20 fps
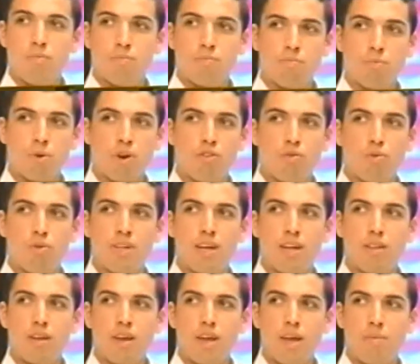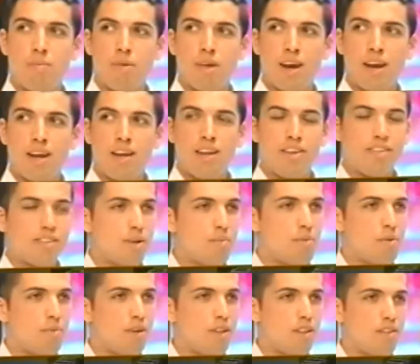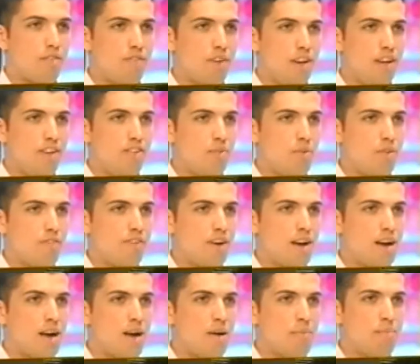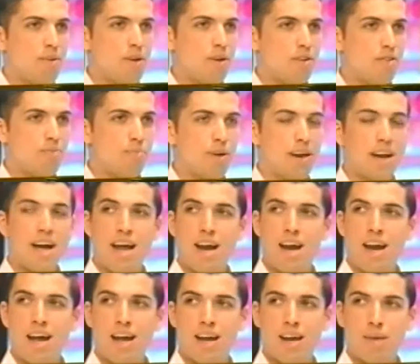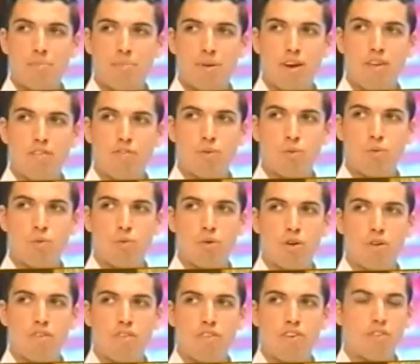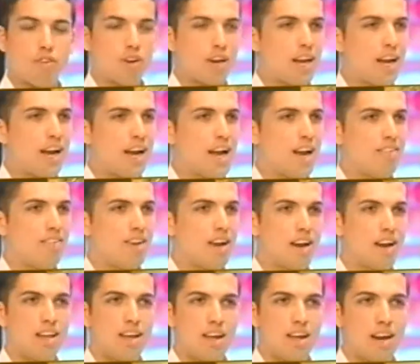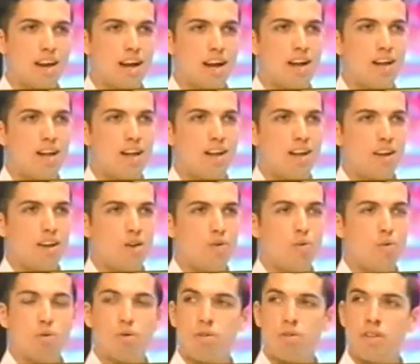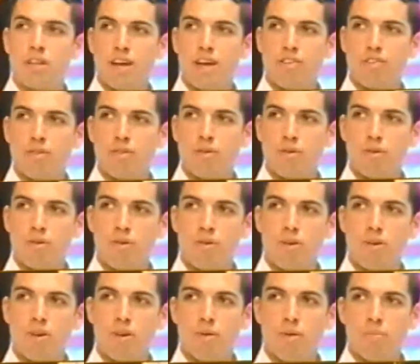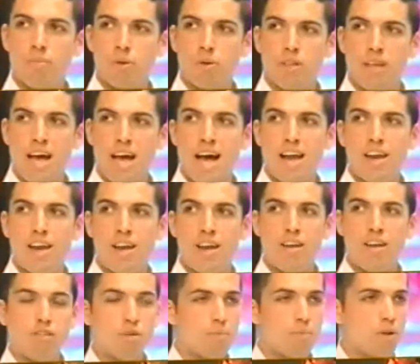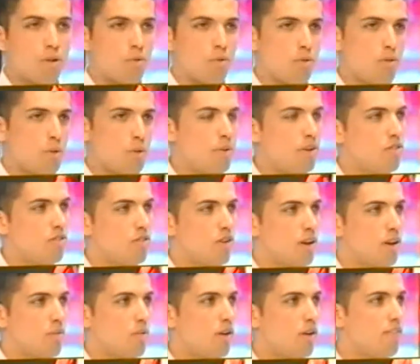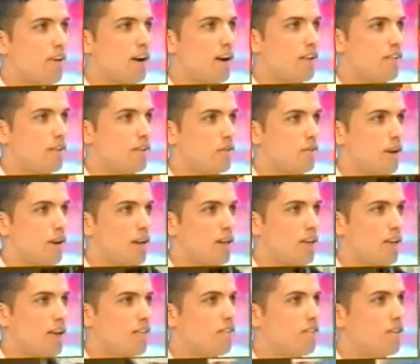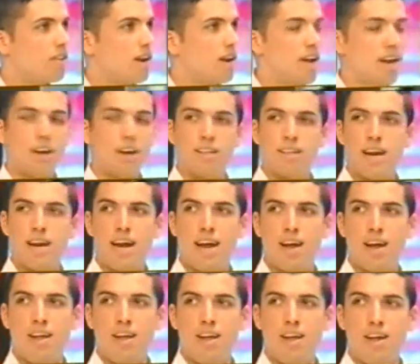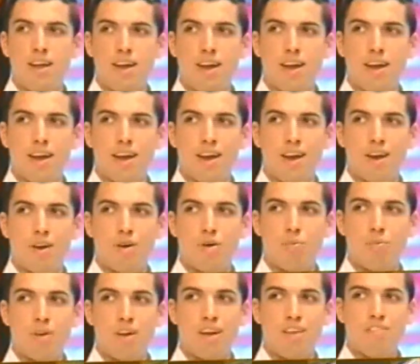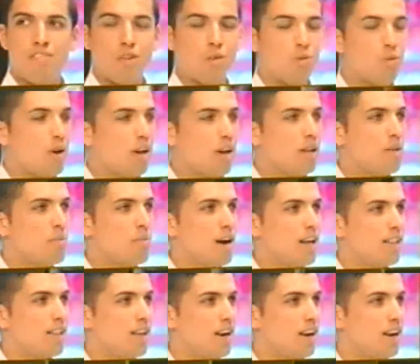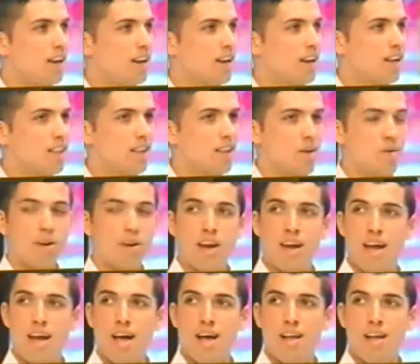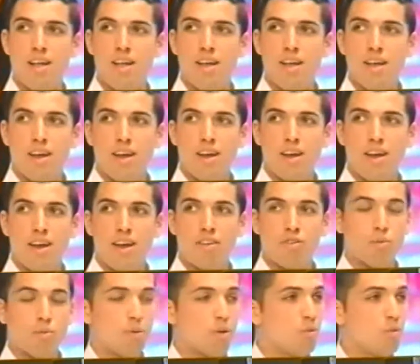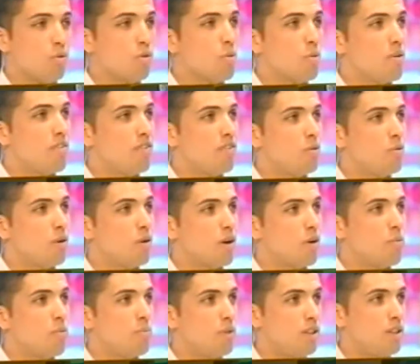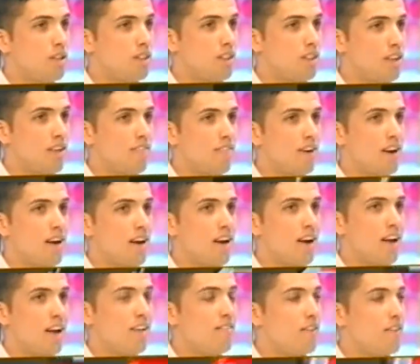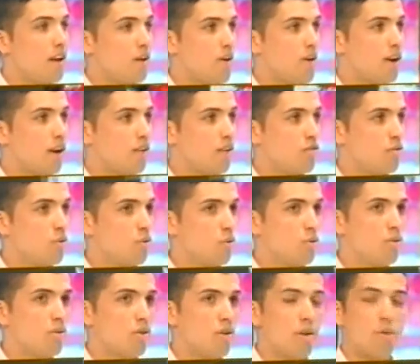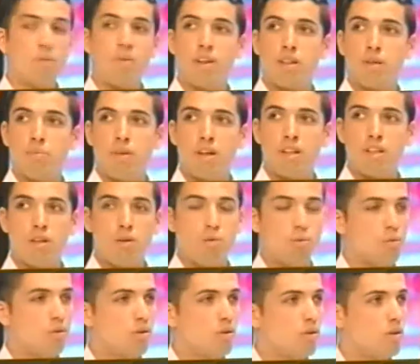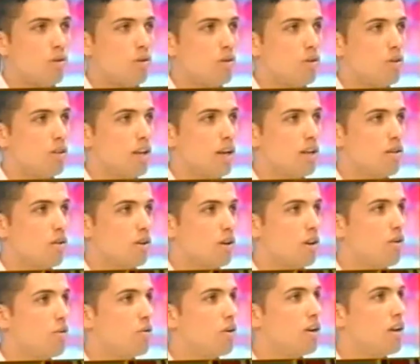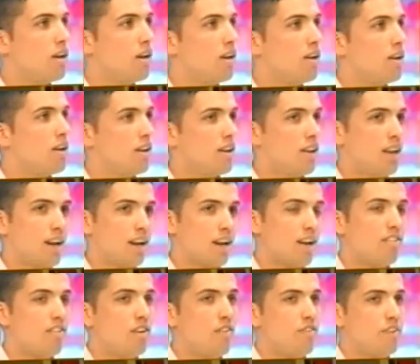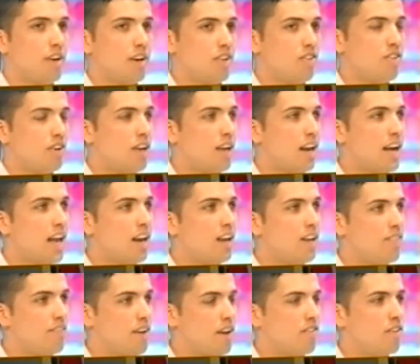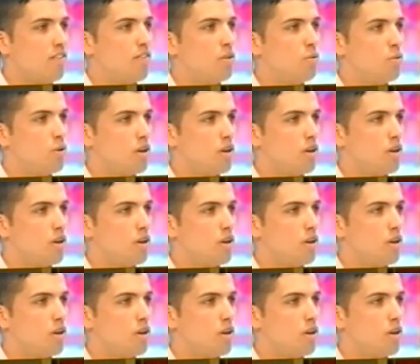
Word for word: Sì, un risultato che mi rende estremamente felice, mi fa ben sperare anche per il futuro, visto che la gara sarda era in un contesto mondiale e soprattutto ha messo la nuova Citroën DS3R3 eh, come vettura da battere nella categoria e soprattutto come vettura competitiva a livello anche assoluto in quanto abbiamo tenuto dietro di noi nella classifica generale diverse